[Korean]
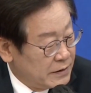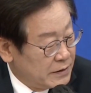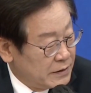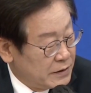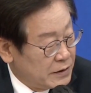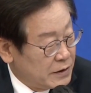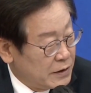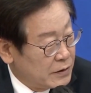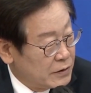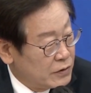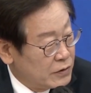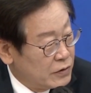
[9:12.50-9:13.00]

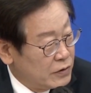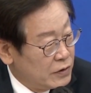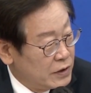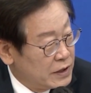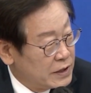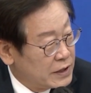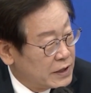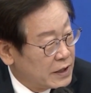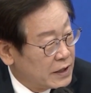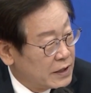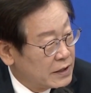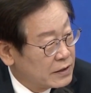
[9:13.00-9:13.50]
청춘을
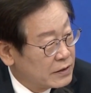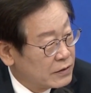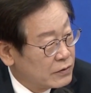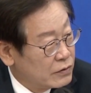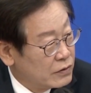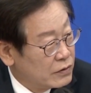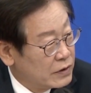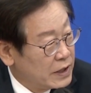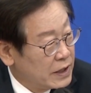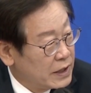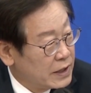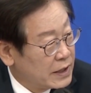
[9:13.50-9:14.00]
희생해서
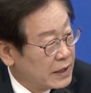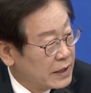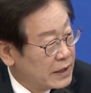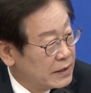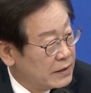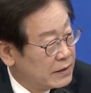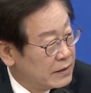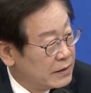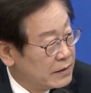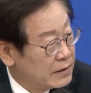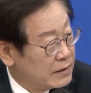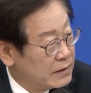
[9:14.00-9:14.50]
군대에 가
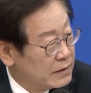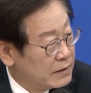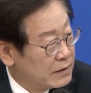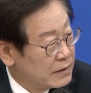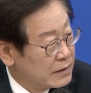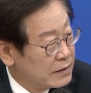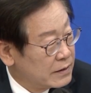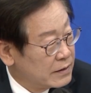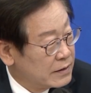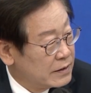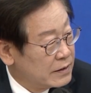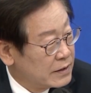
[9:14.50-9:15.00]
있는
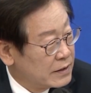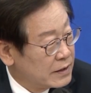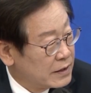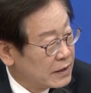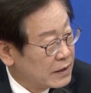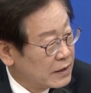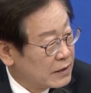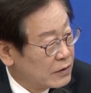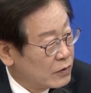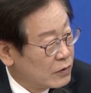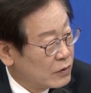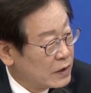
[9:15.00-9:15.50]
그
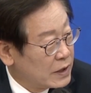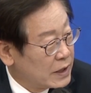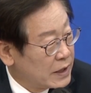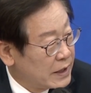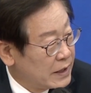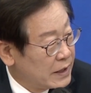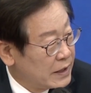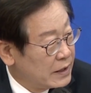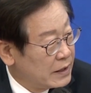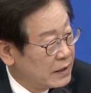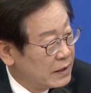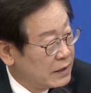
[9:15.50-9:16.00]
기간
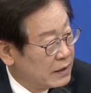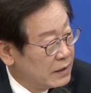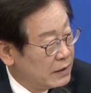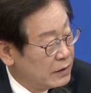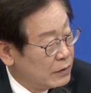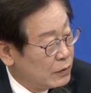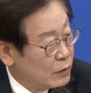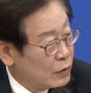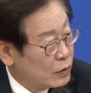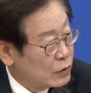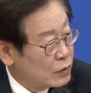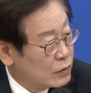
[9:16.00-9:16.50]
동안에
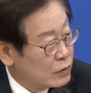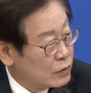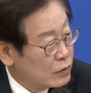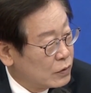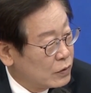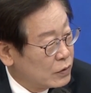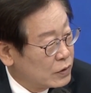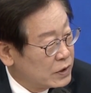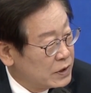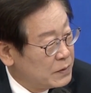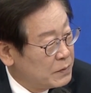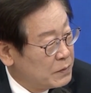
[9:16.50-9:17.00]

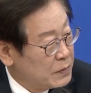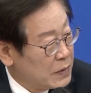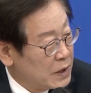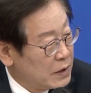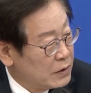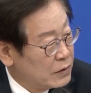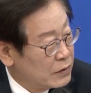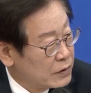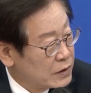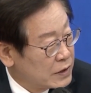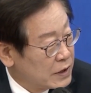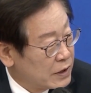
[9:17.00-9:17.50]
옷도
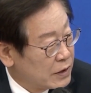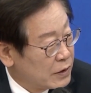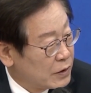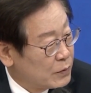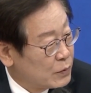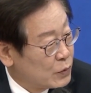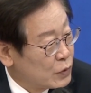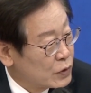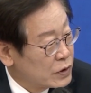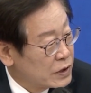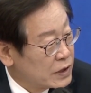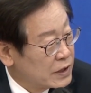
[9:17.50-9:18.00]
신발도 제대로
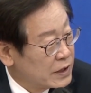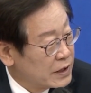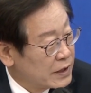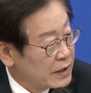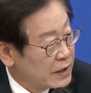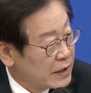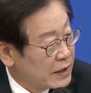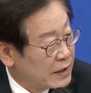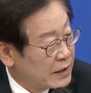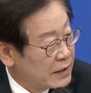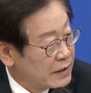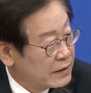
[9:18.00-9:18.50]
못
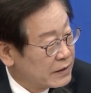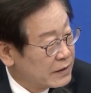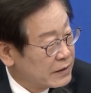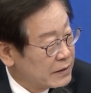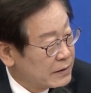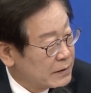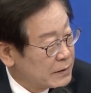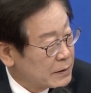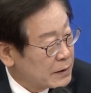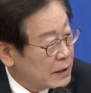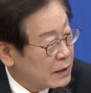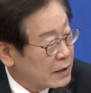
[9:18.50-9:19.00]
신게
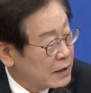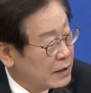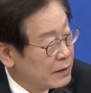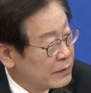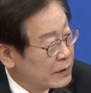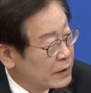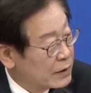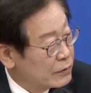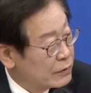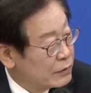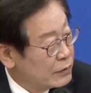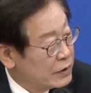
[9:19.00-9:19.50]

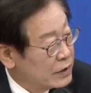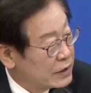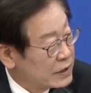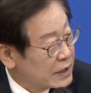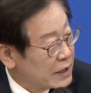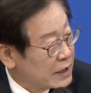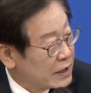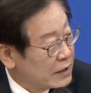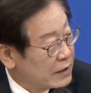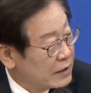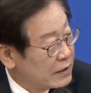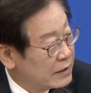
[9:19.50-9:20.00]
삭감을 했군요
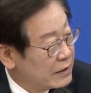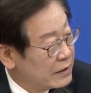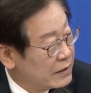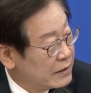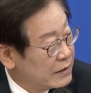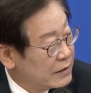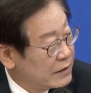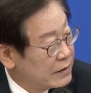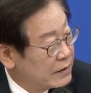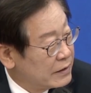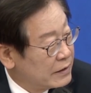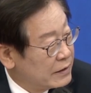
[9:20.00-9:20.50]
이제.
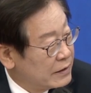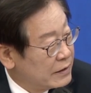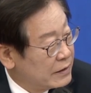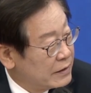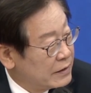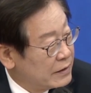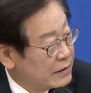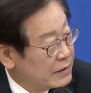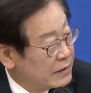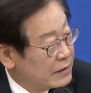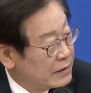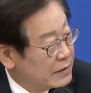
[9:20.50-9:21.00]
아이고. 이제